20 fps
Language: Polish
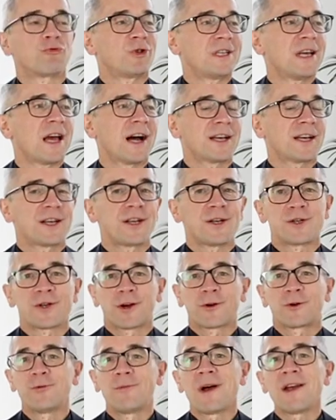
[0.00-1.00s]
jakichś
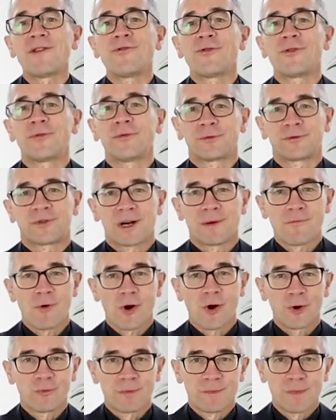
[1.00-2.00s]
argumentów, które
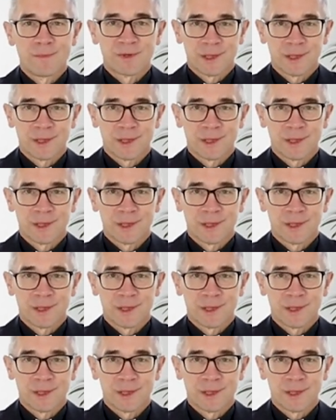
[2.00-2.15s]
mogłyby